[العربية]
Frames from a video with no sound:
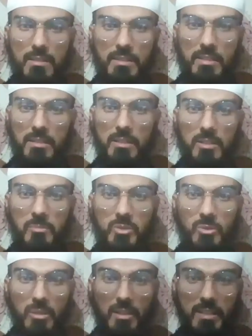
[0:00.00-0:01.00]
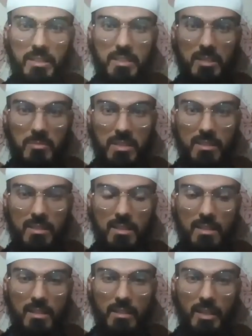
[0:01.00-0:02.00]
ذكر ابن القيم
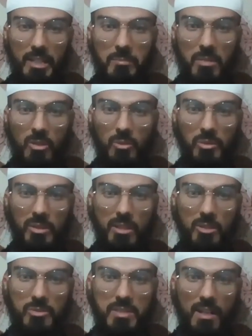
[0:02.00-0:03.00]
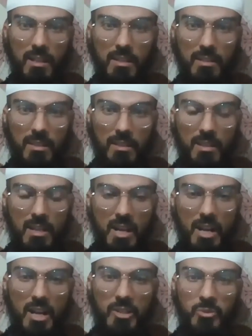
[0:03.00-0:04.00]
رحمه الله تعالى
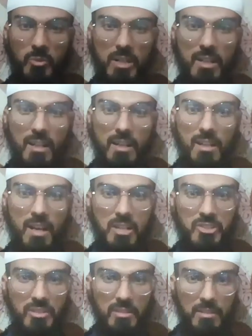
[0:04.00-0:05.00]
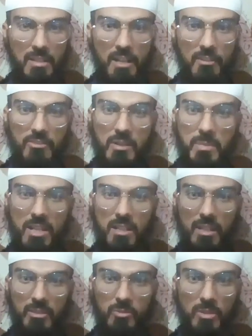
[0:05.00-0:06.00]
أنواع الهجر
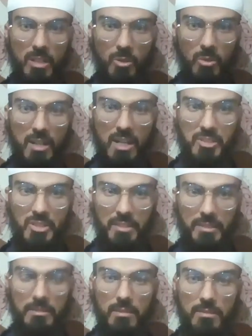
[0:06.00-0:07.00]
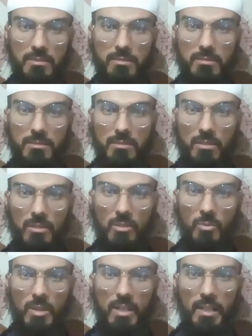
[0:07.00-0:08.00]
فما أنواع الهجر؟
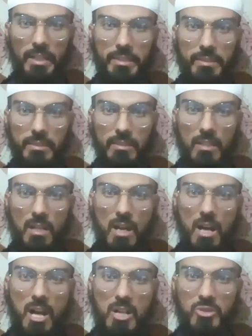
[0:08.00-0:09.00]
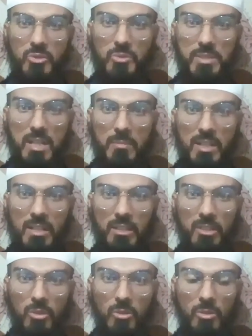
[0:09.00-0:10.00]
واحد هجر
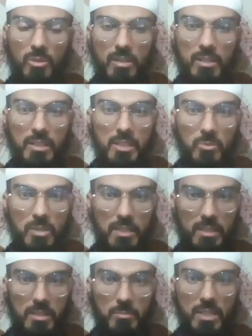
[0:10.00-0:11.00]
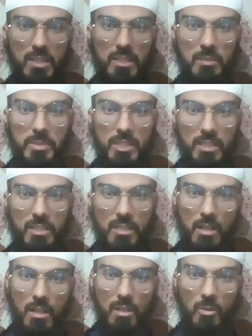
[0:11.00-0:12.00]
سماع القرآن والإيمان
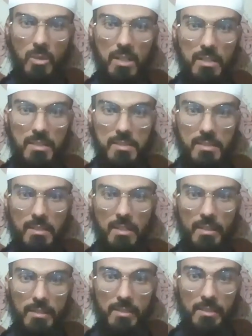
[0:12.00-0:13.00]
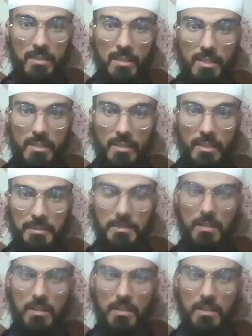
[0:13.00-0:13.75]
به والإصغاء إليه